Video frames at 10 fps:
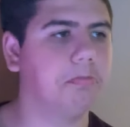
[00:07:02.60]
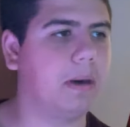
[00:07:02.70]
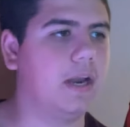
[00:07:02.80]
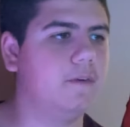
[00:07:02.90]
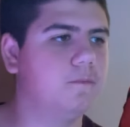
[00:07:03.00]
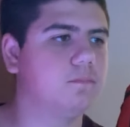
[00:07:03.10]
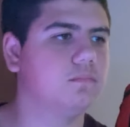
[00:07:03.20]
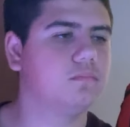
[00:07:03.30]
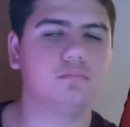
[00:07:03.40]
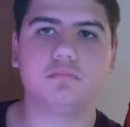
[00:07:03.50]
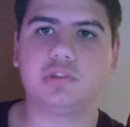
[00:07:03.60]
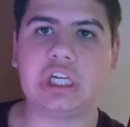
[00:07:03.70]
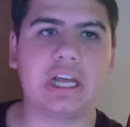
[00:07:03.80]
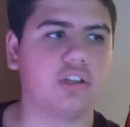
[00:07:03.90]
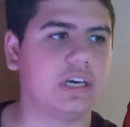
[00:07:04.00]
Vale.
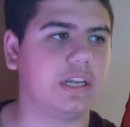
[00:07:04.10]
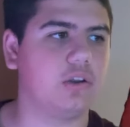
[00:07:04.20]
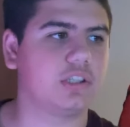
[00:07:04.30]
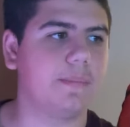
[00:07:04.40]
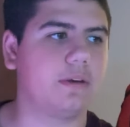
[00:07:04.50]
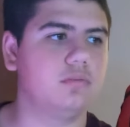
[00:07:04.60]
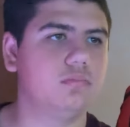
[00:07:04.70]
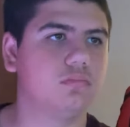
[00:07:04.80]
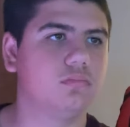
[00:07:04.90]
Se ha quedado tranquilo el tema, ¿no?